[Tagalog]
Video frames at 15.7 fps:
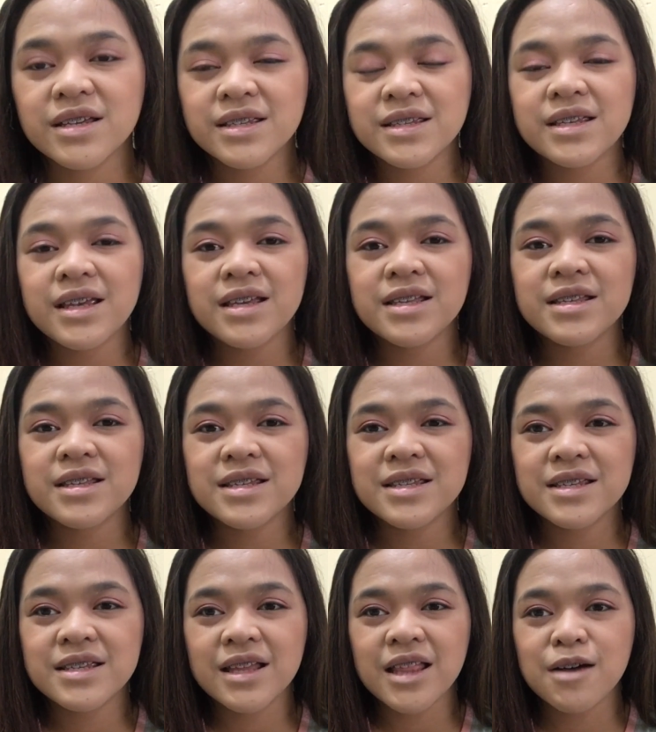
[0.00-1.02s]

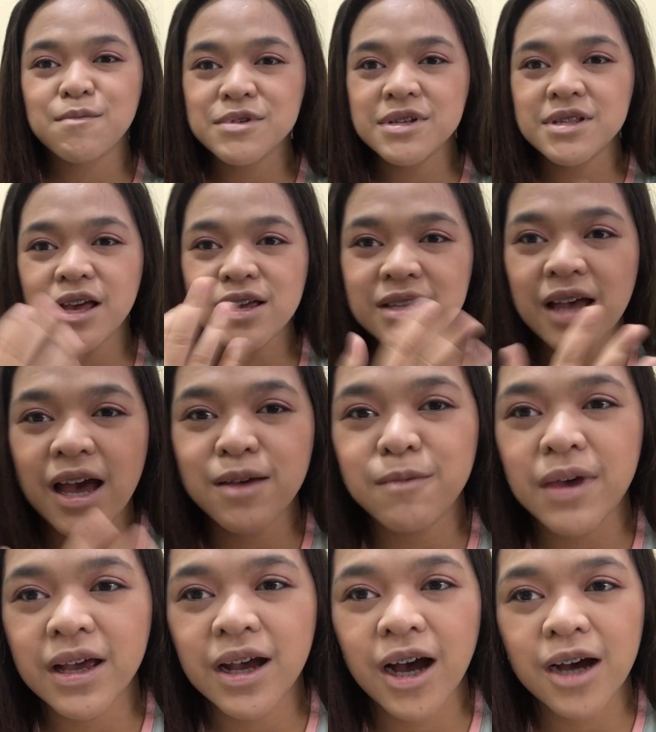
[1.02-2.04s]
since natapos na tayo sa eye
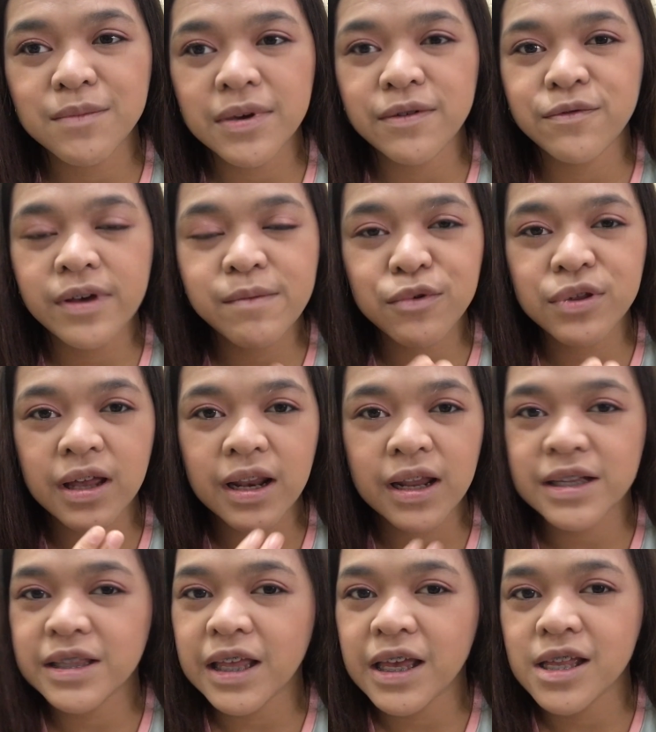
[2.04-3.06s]
makeup, i-film ko na
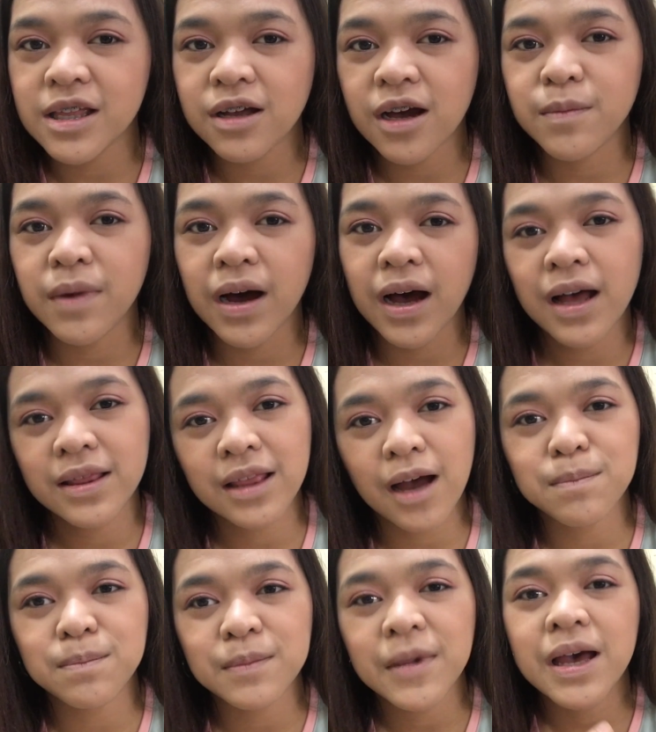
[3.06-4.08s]
lang din ang mga
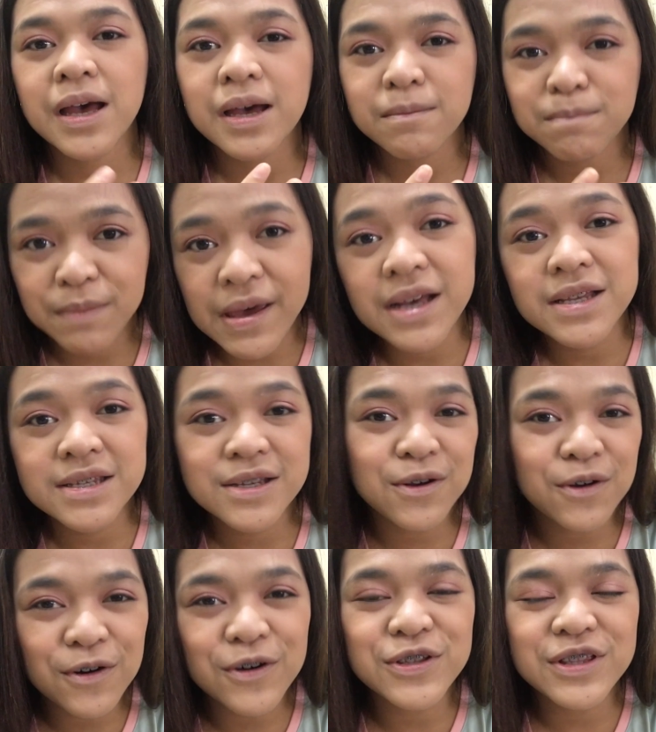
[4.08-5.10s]
top picks
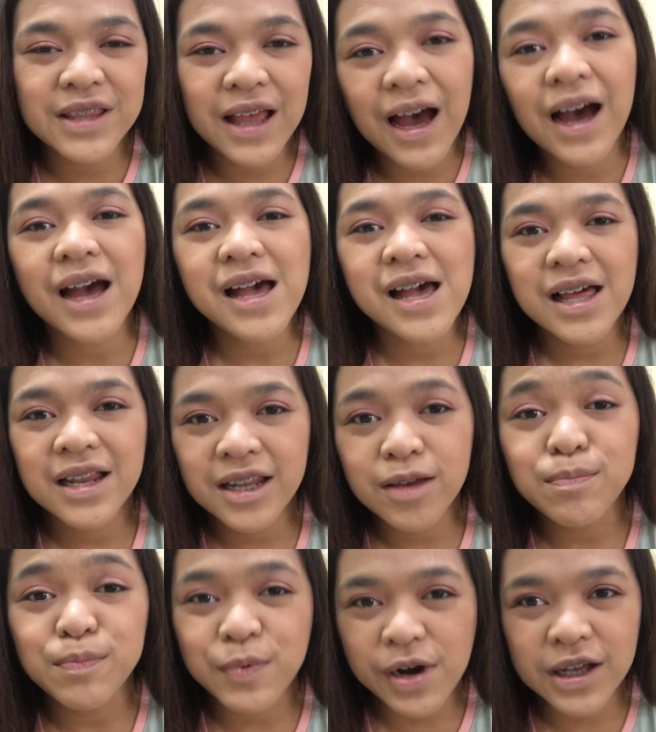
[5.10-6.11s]
ko na lip
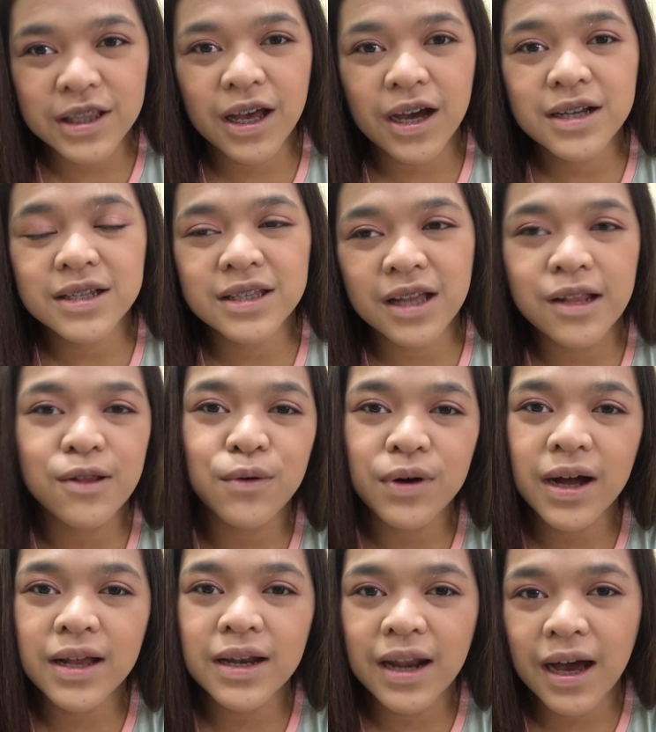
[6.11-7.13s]
products na
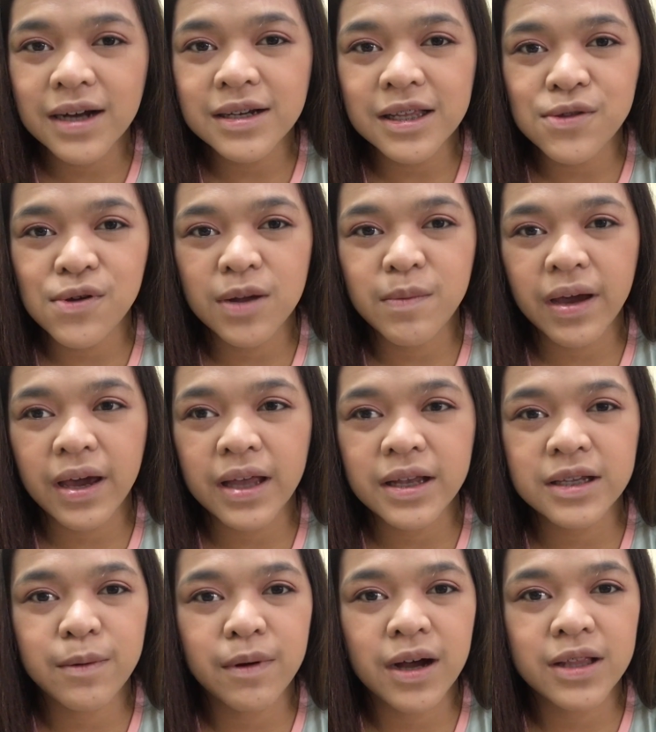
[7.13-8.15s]
local lang. Dito lang makita
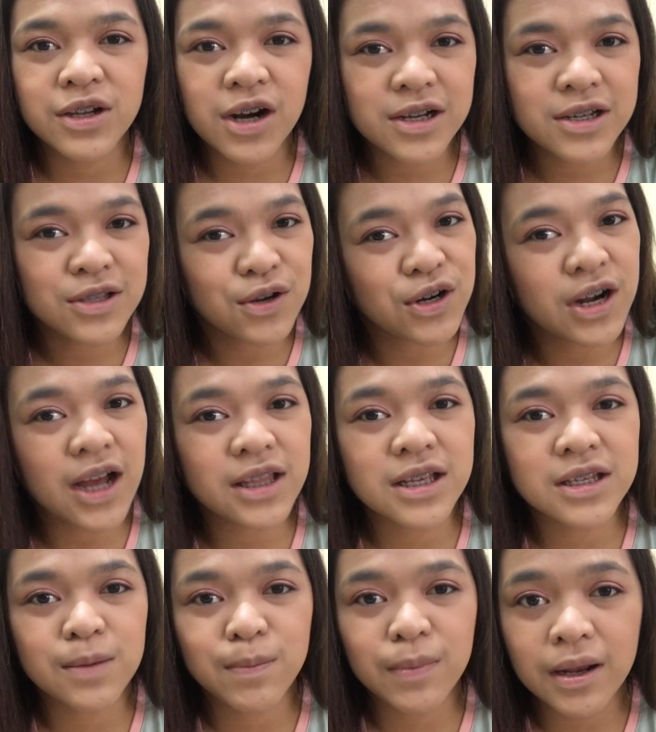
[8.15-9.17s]
sa mga drugstore natin
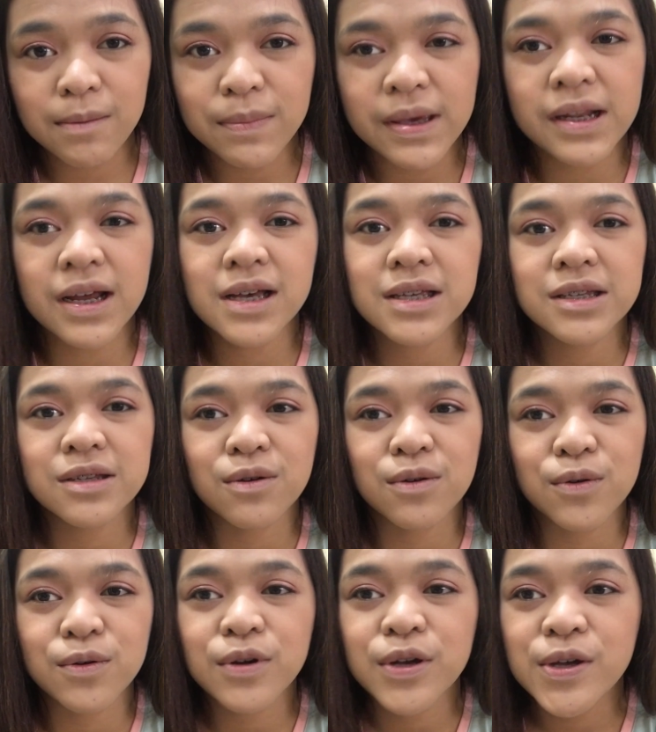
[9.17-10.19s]
sa Pilipinas.
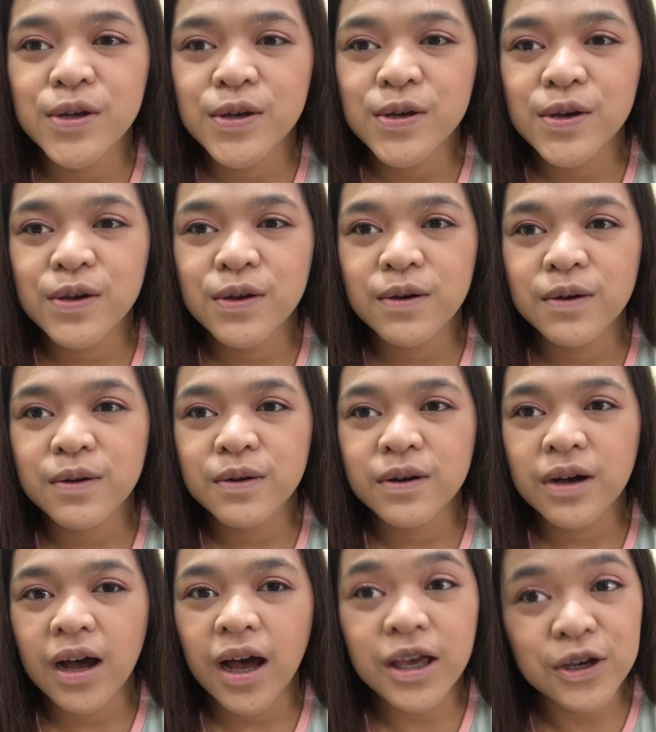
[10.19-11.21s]
So,
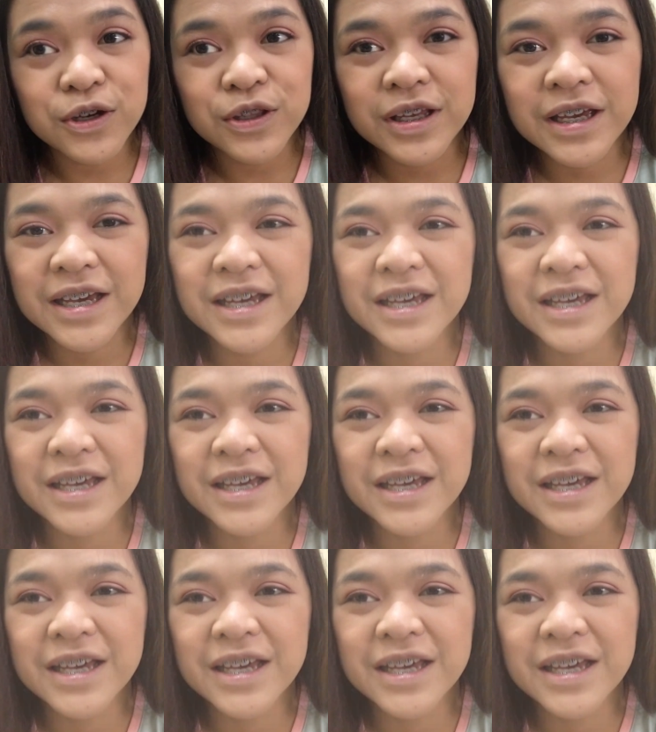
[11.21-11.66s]
ayun.